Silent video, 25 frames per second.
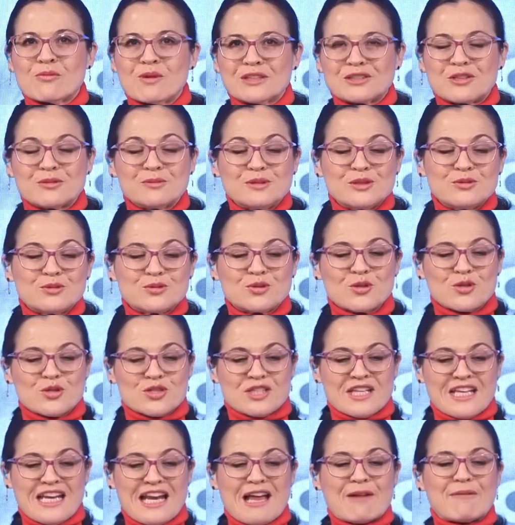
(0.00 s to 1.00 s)
4
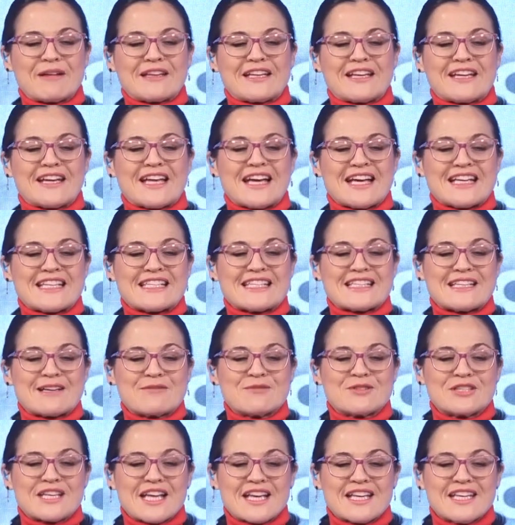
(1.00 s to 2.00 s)
minutos de la mañana
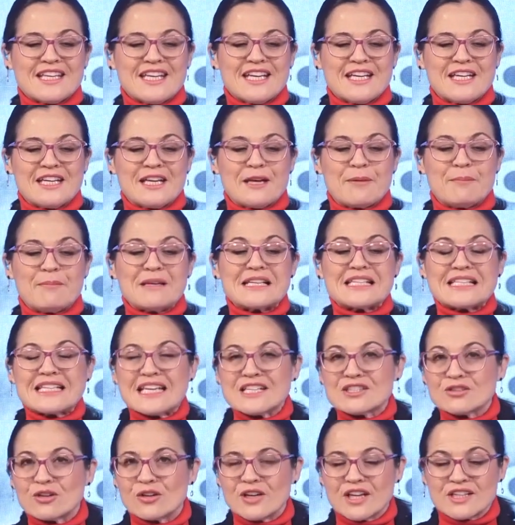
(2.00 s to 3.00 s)
estamos aquí en eh,
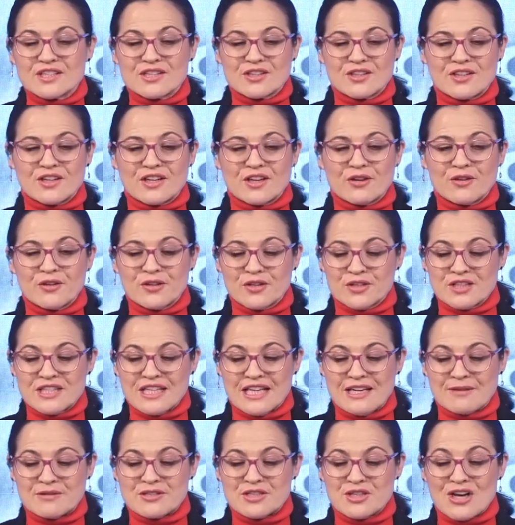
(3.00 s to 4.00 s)
Business Conexión y Negocios
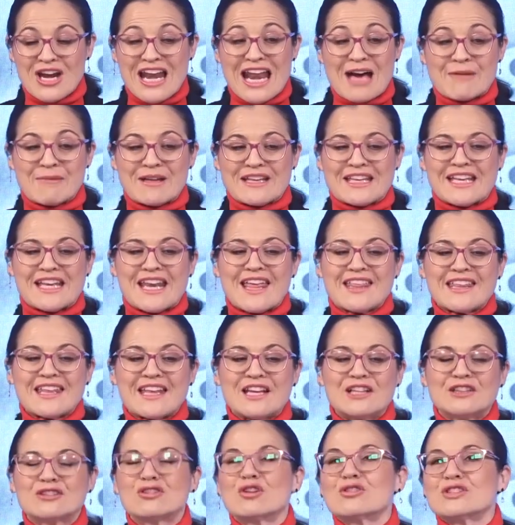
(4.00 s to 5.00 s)
Televisión, la mañana
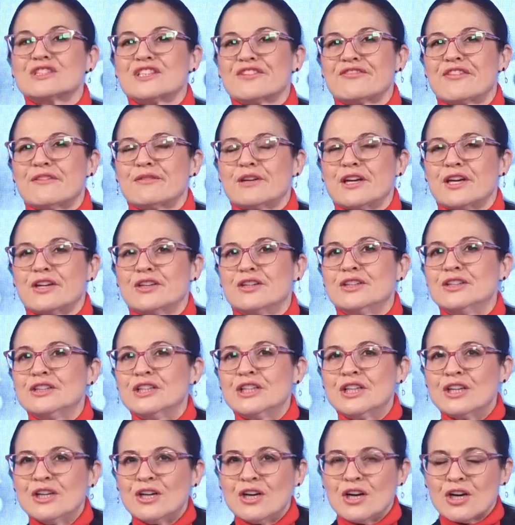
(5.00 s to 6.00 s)
del 2 de febrero,
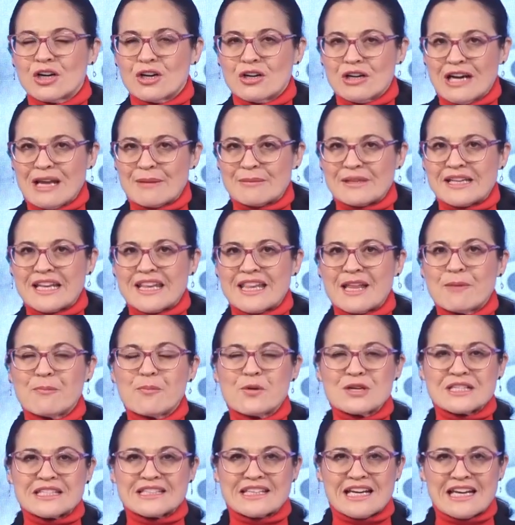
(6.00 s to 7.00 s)
con la mirada
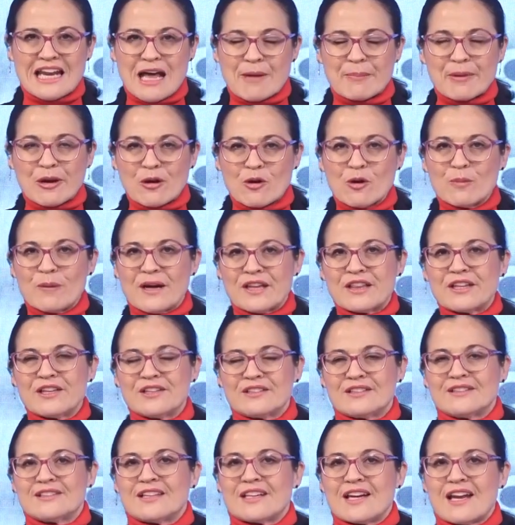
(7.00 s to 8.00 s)
puesta y la
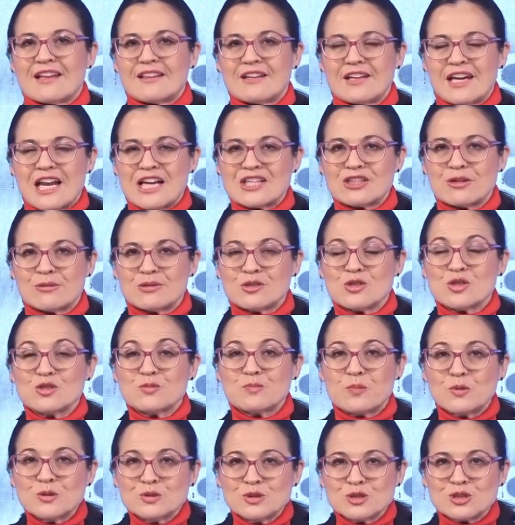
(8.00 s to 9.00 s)
preocupación internacional sobre esos
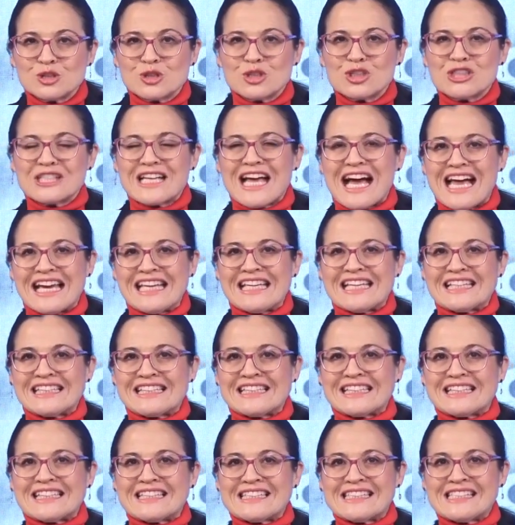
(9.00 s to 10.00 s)
puntos
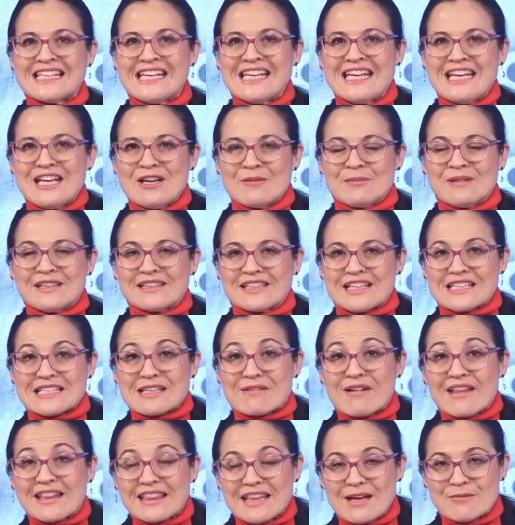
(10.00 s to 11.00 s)
calientes, mientras
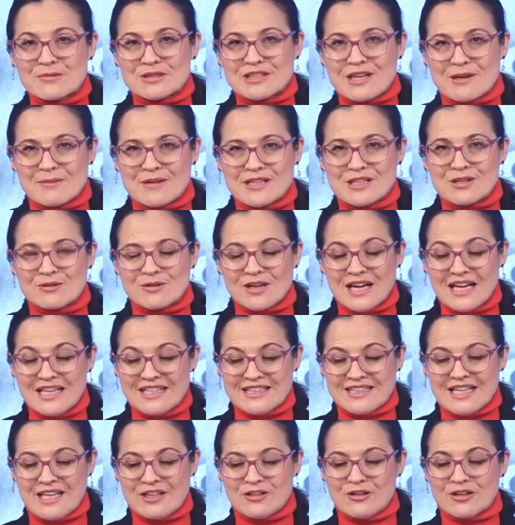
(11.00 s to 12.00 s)
avanzamos además en un
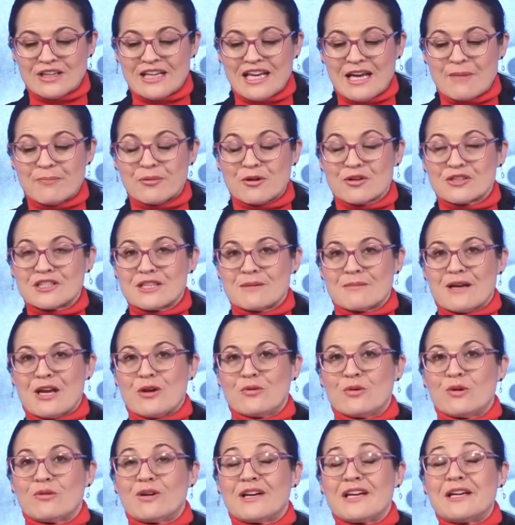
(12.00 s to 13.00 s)
calendario que aproxima el
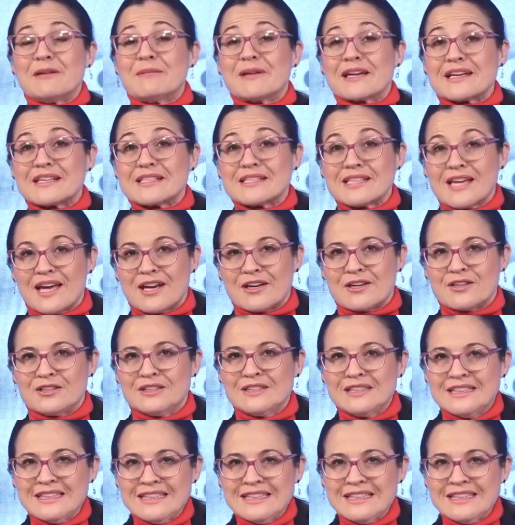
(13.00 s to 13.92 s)
nuevo aniversario